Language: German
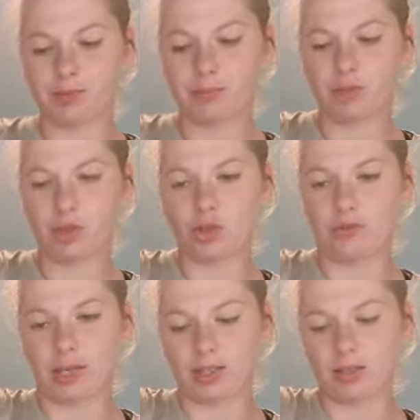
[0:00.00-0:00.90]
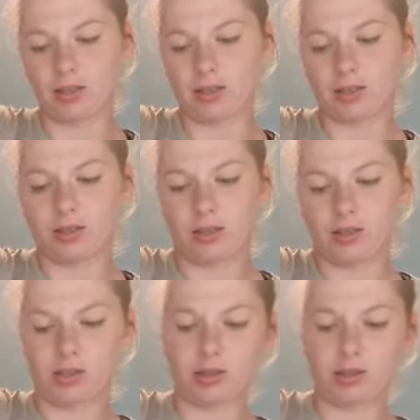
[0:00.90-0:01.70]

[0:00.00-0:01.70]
bis sie schön weich ist. So,